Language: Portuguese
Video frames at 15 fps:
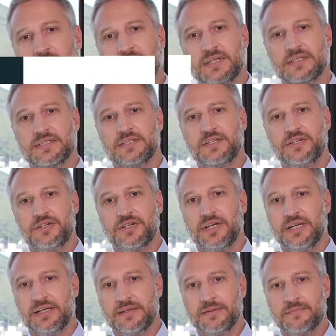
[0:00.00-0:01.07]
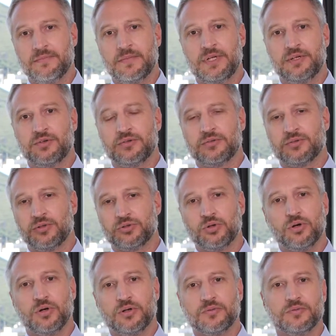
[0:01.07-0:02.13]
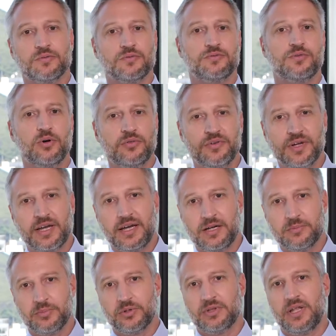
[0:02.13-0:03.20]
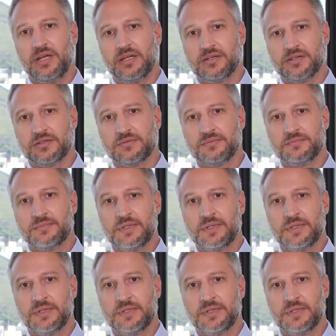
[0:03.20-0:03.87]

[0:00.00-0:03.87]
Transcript: que existe é: Doutor, vou ficar impotente?